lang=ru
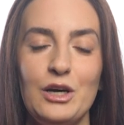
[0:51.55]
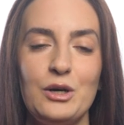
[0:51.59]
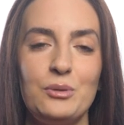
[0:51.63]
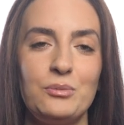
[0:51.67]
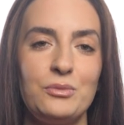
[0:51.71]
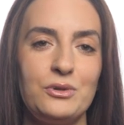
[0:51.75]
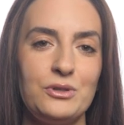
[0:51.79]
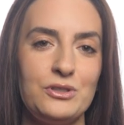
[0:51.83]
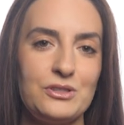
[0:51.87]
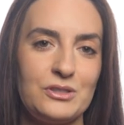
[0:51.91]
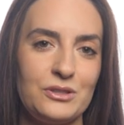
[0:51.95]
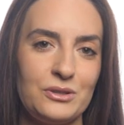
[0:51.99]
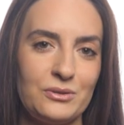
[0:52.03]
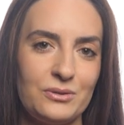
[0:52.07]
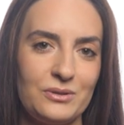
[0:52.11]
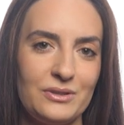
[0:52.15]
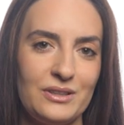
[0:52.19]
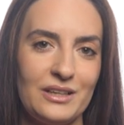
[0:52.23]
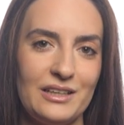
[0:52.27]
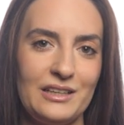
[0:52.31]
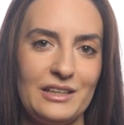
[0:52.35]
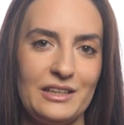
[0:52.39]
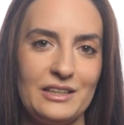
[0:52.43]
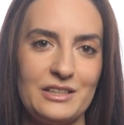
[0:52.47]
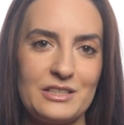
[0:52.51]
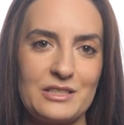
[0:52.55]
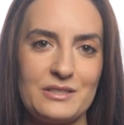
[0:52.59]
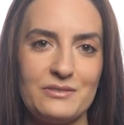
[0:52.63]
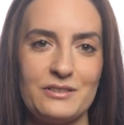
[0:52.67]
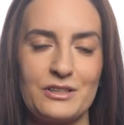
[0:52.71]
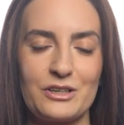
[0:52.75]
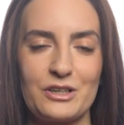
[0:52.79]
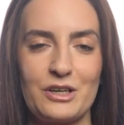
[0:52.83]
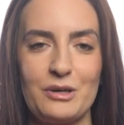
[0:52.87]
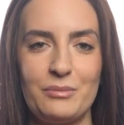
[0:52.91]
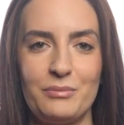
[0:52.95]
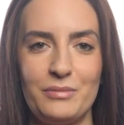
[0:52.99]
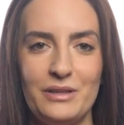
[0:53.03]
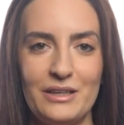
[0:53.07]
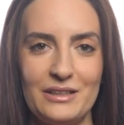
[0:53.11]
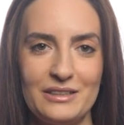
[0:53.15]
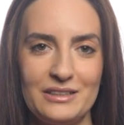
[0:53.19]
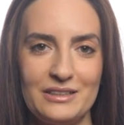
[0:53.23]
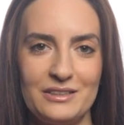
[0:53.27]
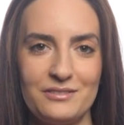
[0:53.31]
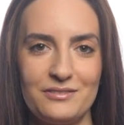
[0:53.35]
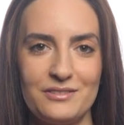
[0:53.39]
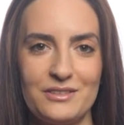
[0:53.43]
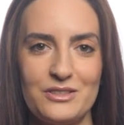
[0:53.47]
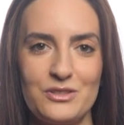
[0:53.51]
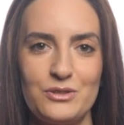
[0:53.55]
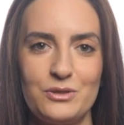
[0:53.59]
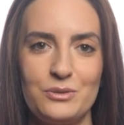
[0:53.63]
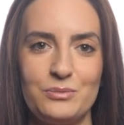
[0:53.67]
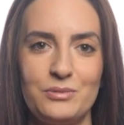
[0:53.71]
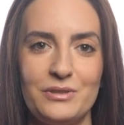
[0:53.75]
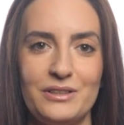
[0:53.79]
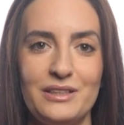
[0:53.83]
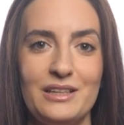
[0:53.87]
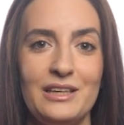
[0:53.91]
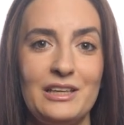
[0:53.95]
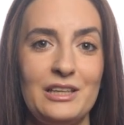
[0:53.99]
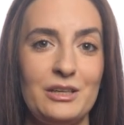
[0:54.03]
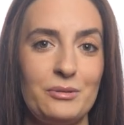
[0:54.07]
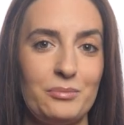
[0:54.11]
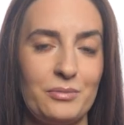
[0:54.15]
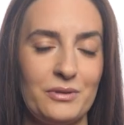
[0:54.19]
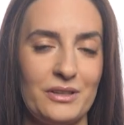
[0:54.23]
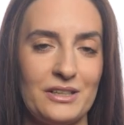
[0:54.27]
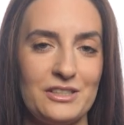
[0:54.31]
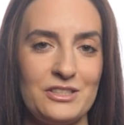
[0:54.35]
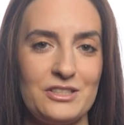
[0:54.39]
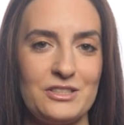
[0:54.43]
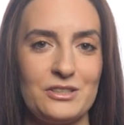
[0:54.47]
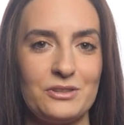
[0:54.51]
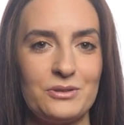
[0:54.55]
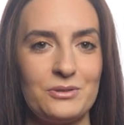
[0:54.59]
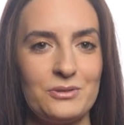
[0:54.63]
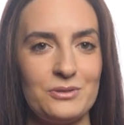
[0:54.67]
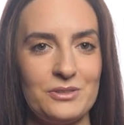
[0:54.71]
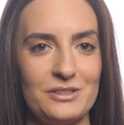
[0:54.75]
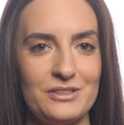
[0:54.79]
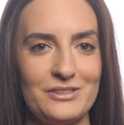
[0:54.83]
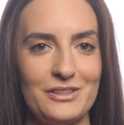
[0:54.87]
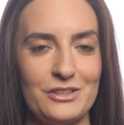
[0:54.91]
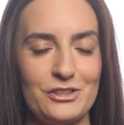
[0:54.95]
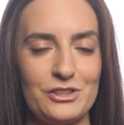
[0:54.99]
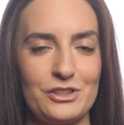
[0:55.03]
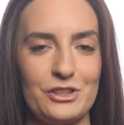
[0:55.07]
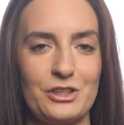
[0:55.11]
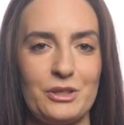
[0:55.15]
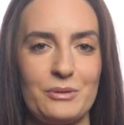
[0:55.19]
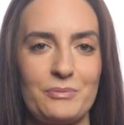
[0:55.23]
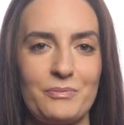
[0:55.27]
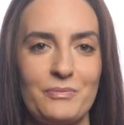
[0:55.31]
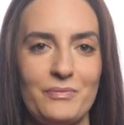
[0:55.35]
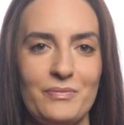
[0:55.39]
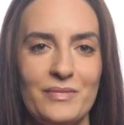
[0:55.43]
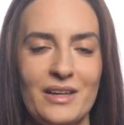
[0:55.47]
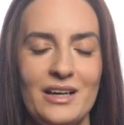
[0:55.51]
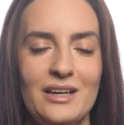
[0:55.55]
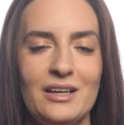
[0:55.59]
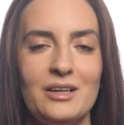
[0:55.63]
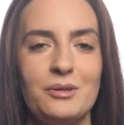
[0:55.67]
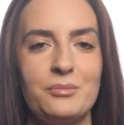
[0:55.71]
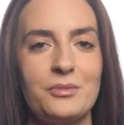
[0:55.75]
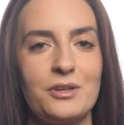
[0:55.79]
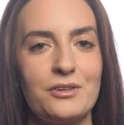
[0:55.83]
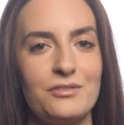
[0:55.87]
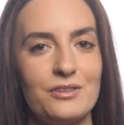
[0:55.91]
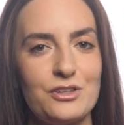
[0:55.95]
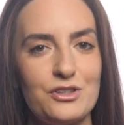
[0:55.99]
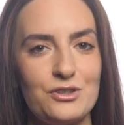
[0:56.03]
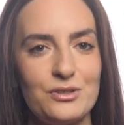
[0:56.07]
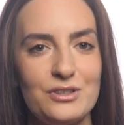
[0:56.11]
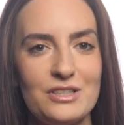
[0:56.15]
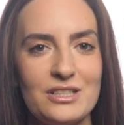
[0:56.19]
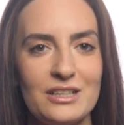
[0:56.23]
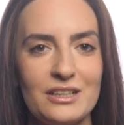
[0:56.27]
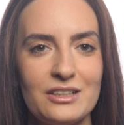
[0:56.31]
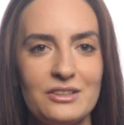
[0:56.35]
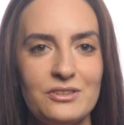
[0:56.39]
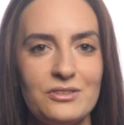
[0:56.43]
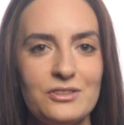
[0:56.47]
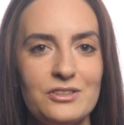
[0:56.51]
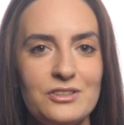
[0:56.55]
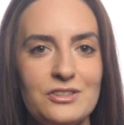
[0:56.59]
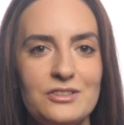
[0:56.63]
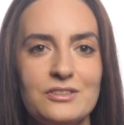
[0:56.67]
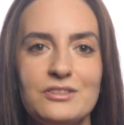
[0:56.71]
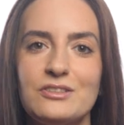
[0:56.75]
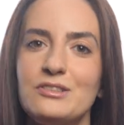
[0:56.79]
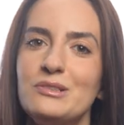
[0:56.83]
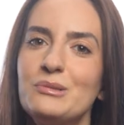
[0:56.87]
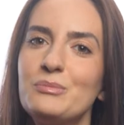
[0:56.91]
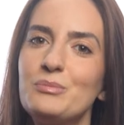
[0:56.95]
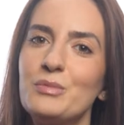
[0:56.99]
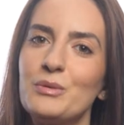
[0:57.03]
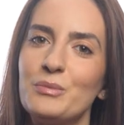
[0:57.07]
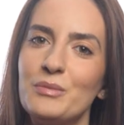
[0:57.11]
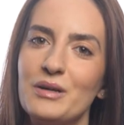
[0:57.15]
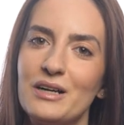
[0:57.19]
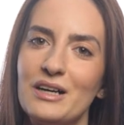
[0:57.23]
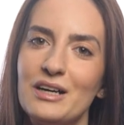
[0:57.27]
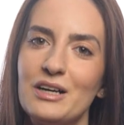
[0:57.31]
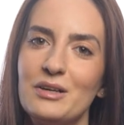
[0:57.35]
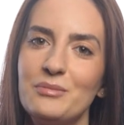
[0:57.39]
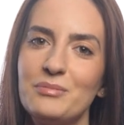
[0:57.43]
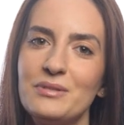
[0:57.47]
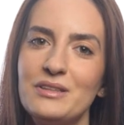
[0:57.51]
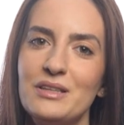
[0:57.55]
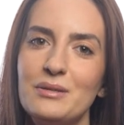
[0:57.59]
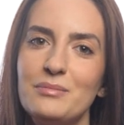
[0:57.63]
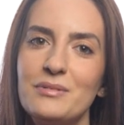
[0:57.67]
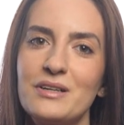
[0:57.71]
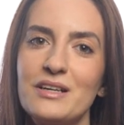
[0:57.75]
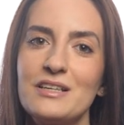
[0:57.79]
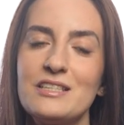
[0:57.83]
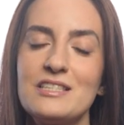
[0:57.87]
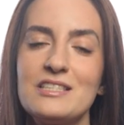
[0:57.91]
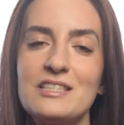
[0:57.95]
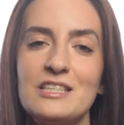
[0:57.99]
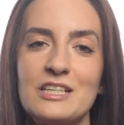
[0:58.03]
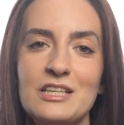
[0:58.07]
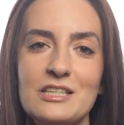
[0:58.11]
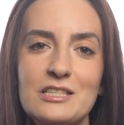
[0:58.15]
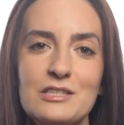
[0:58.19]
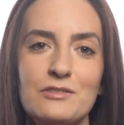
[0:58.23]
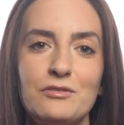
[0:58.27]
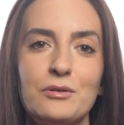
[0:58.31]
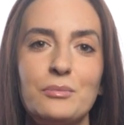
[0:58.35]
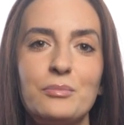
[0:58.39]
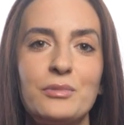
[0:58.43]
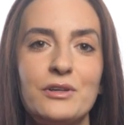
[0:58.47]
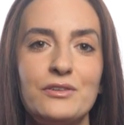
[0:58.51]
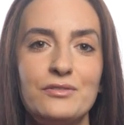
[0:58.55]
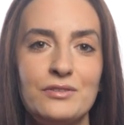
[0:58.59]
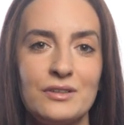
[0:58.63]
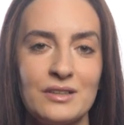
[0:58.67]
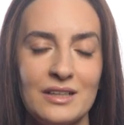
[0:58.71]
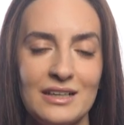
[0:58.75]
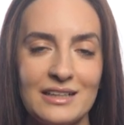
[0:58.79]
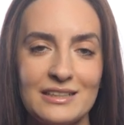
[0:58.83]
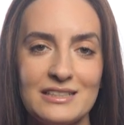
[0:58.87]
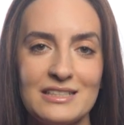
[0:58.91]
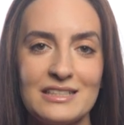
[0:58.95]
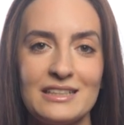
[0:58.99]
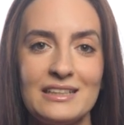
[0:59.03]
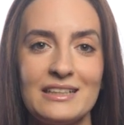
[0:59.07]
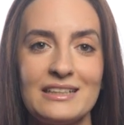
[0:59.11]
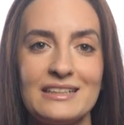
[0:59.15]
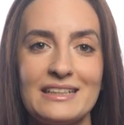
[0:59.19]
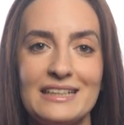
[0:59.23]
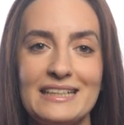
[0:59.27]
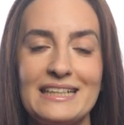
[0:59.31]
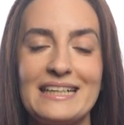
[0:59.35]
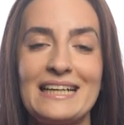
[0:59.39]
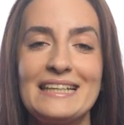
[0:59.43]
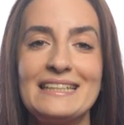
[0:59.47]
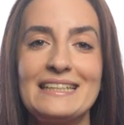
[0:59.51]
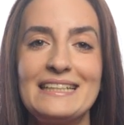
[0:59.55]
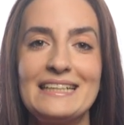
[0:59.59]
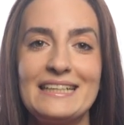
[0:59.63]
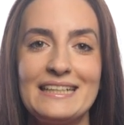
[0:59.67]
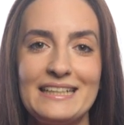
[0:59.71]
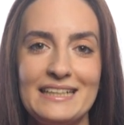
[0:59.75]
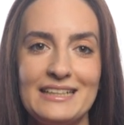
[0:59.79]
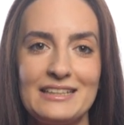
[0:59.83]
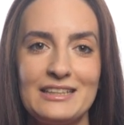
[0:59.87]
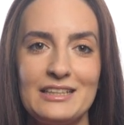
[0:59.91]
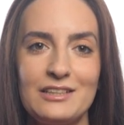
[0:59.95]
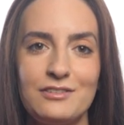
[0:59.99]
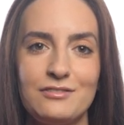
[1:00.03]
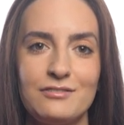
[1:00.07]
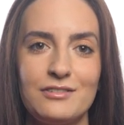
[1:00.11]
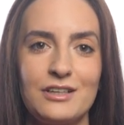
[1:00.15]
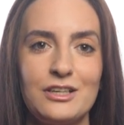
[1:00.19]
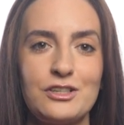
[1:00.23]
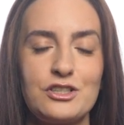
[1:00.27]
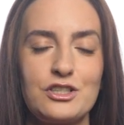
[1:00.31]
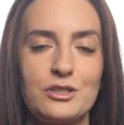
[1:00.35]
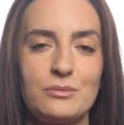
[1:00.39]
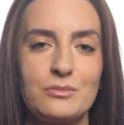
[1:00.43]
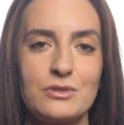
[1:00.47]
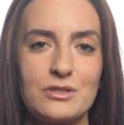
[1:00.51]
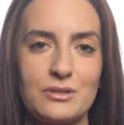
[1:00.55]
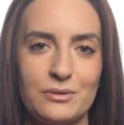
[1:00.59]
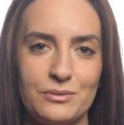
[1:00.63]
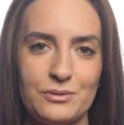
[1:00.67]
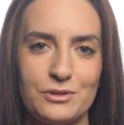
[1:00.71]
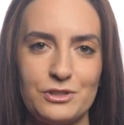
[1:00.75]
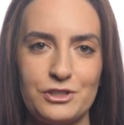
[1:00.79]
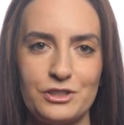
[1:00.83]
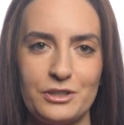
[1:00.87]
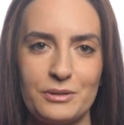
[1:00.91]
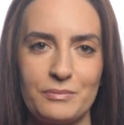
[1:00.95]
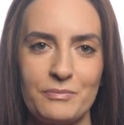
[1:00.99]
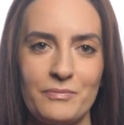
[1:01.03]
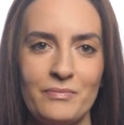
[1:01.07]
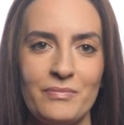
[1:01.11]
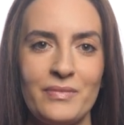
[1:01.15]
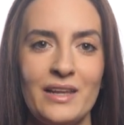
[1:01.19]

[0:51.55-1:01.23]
будь то удаление сверхкомплектного зуба или пластику издечки провожу диагностику, помогаю подобрать средства профилактики конкретно в вашем случае.